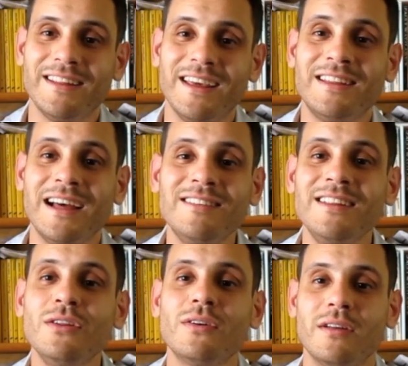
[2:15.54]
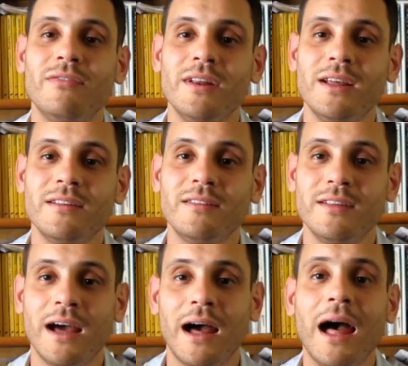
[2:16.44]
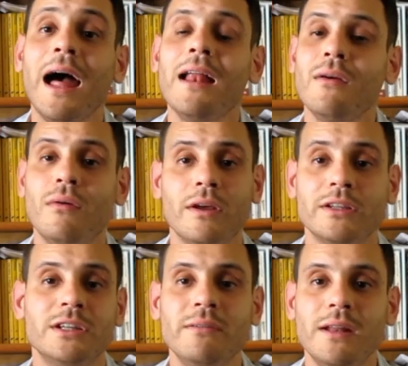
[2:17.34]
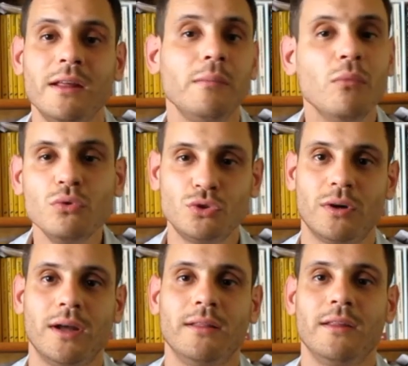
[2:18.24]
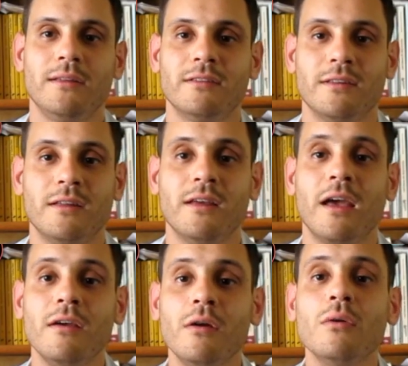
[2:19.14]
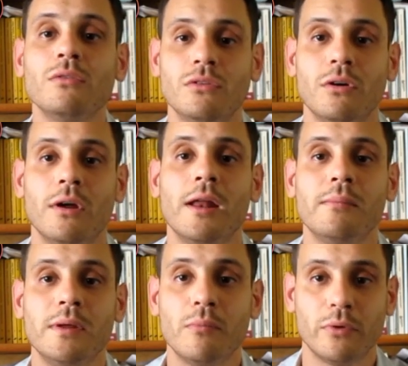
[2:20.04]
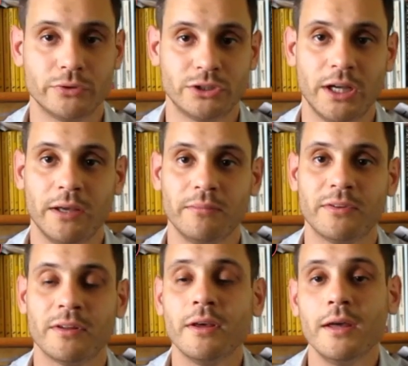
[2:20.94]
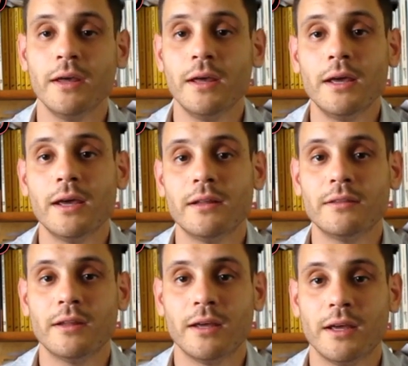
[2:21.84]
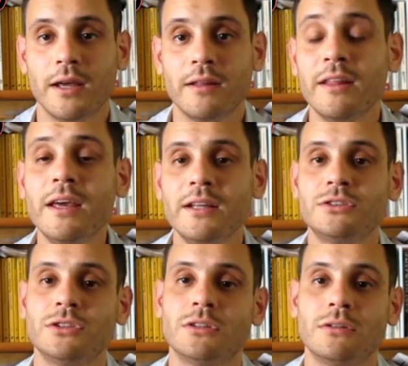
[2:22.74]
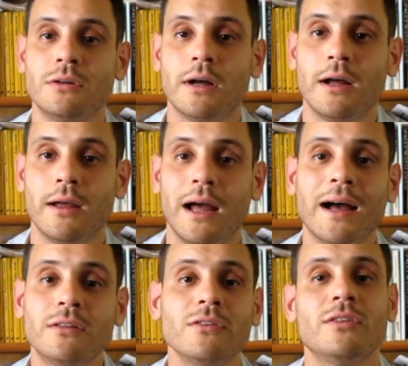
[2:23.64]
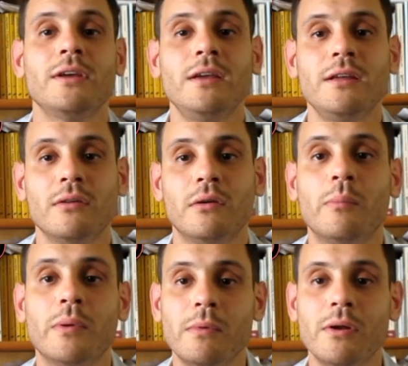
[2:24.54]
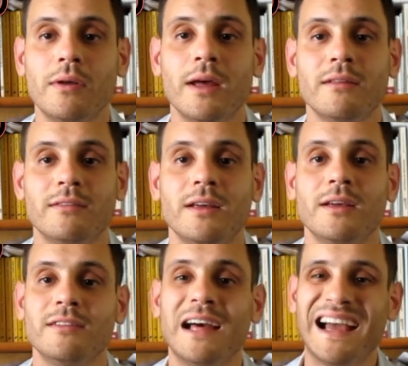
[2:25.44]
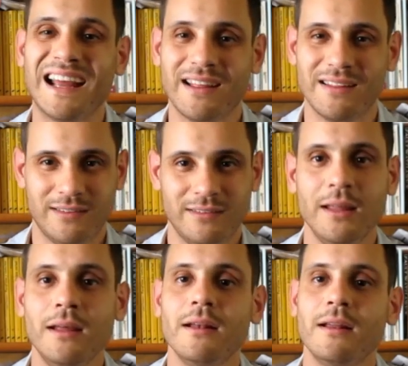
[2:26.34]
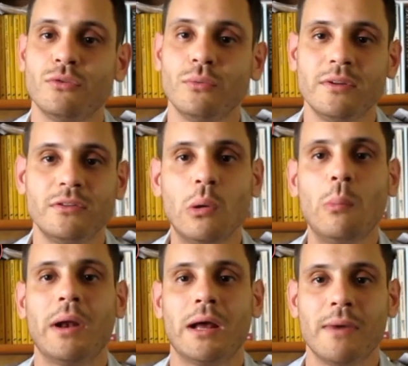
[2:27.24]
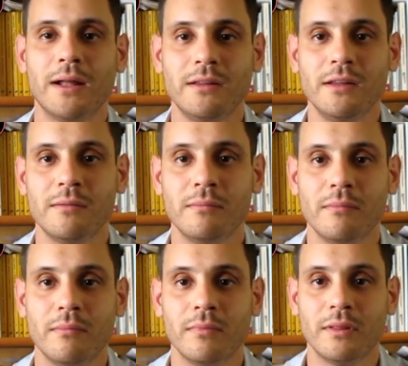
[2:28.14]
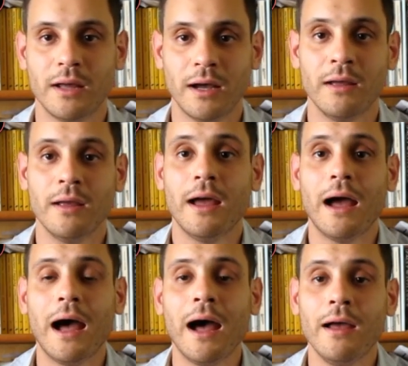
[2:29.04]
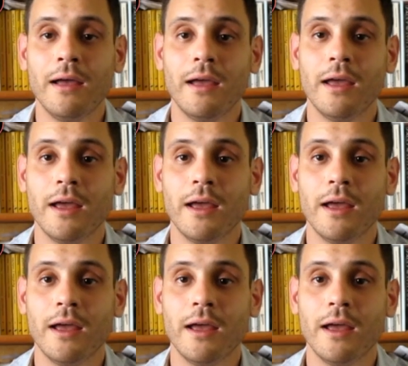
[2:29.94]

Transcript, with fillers: está haciendo referencia a algo que ya viene de mucho antes que incluso el mismo James. Este, de hecho, acto seguido, lo primero que hace es agradecerle su visión pragmatista a